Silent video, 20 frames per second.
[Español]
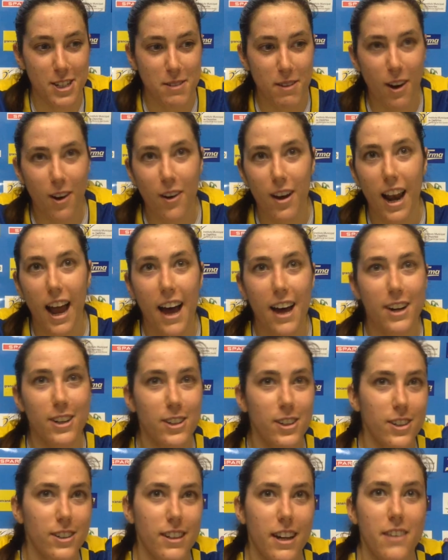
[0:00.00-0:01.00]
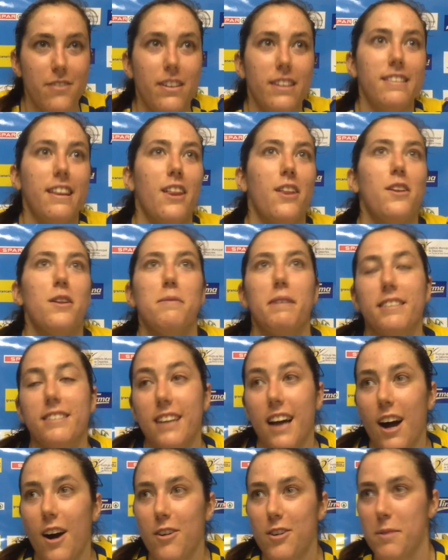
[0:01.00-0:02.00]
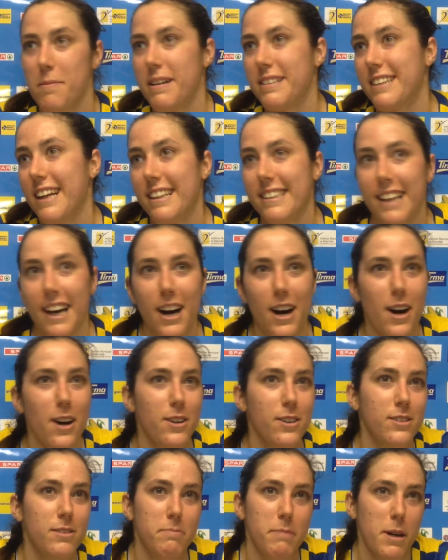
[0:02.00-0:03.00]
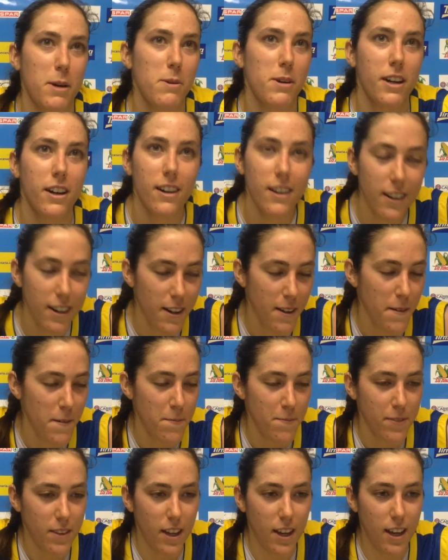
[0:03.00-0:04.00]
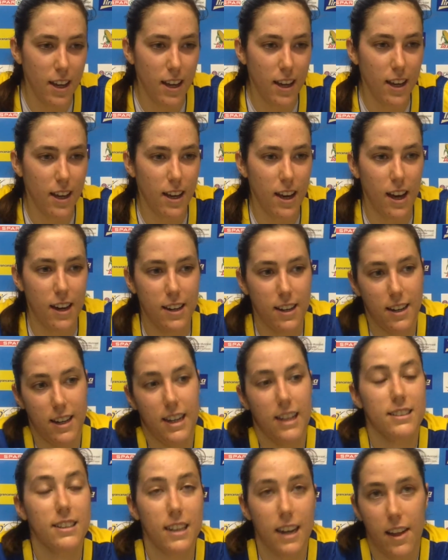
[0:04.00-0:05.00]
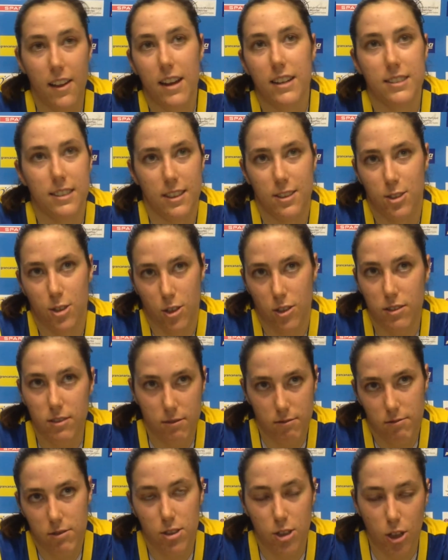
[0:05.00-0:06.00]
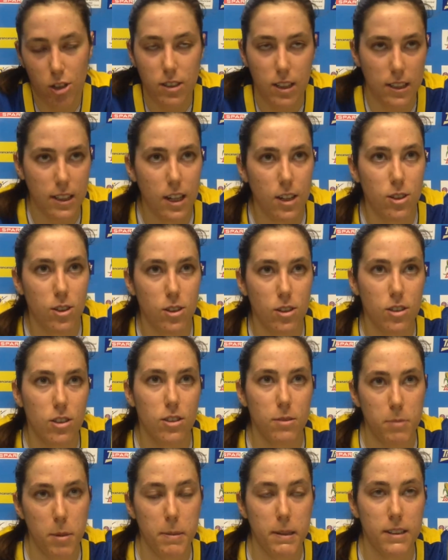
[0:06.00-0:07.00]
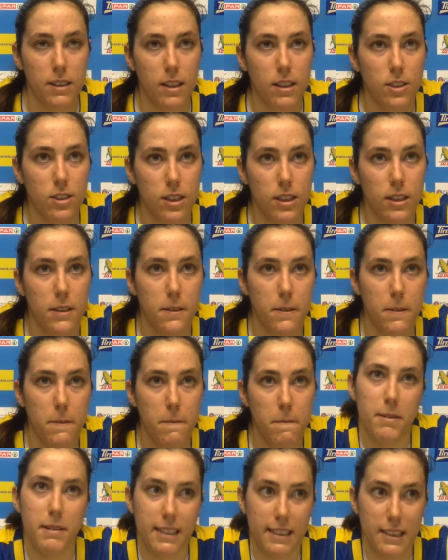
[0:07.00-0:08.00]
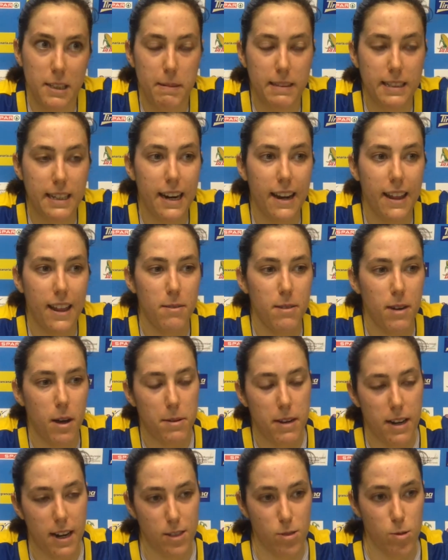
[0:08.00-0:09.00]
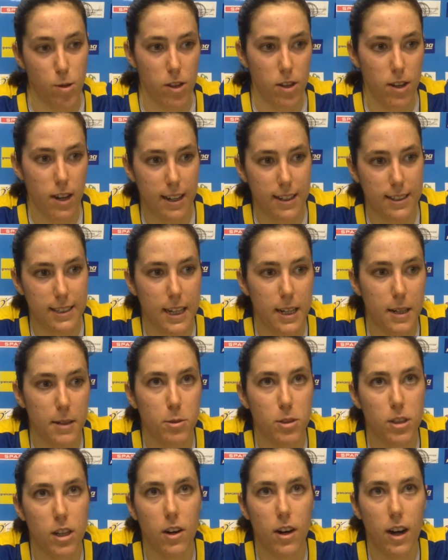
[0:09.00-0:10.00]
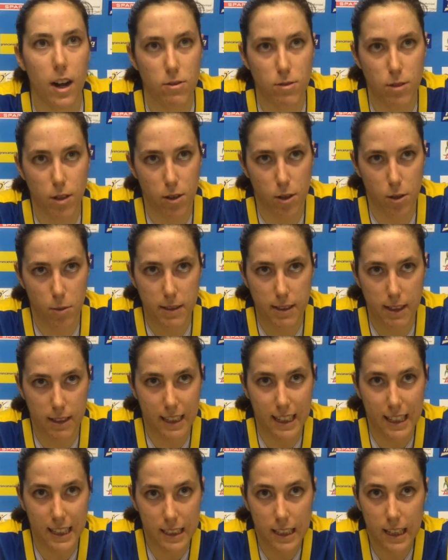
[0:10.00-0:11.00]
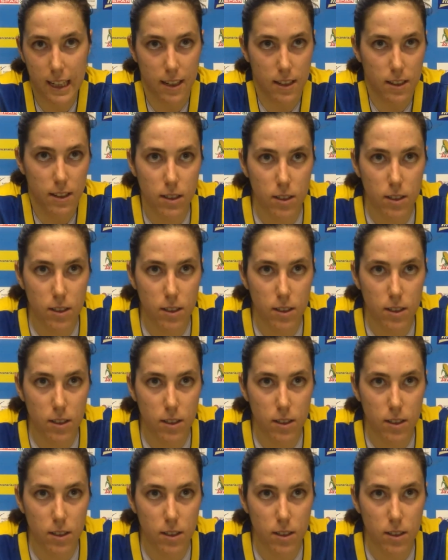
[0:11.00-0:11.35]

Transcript: debajo del aro, que he fintado demasiado, no me han saltado, pero bueno, eh, en líneas generales sí, estoy, estoy contenta con, con mi partido, sí. Bastante más agradable. A ver, la situación en la que estábamos ahora era una situación bastante crítica